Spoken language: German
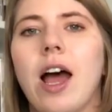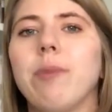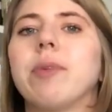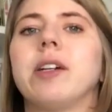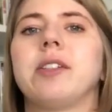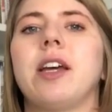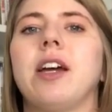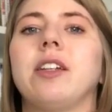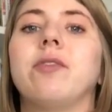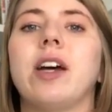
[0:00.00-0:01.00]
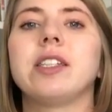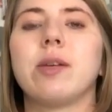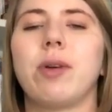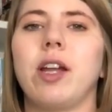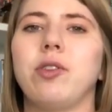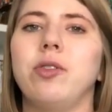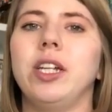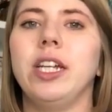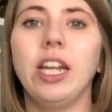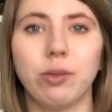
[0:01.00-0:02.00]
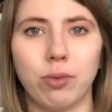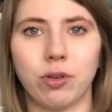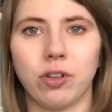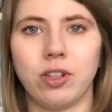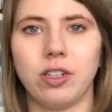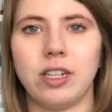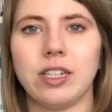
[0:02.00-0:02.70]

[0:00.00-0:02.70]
abgesagt, was aber natürlich nicht bedeutet,